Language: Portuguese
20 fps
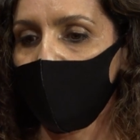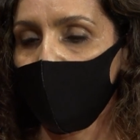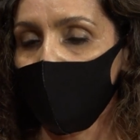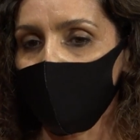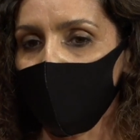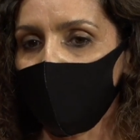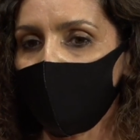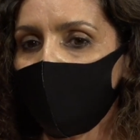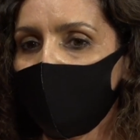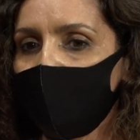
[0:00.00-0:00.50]

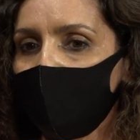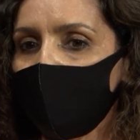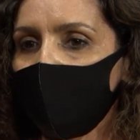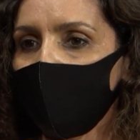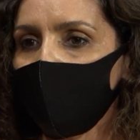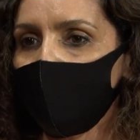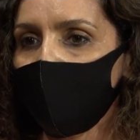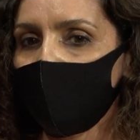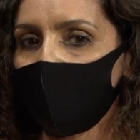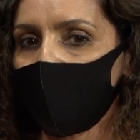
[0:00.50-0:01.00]
Mas, de facto,
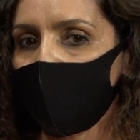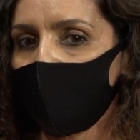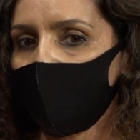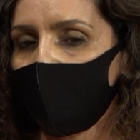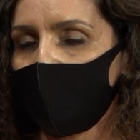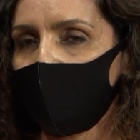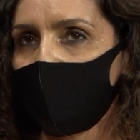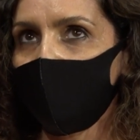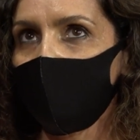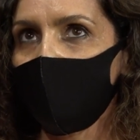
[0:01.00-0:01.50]

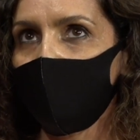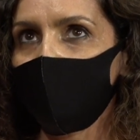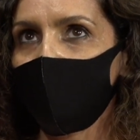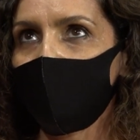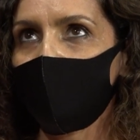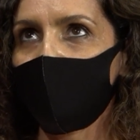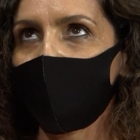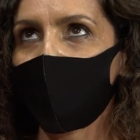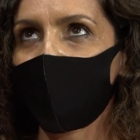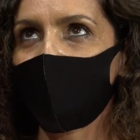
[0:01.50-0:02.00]
eh, o
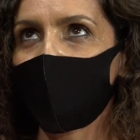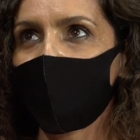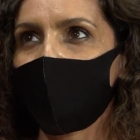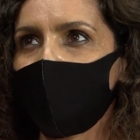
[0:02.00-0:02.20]
hospital,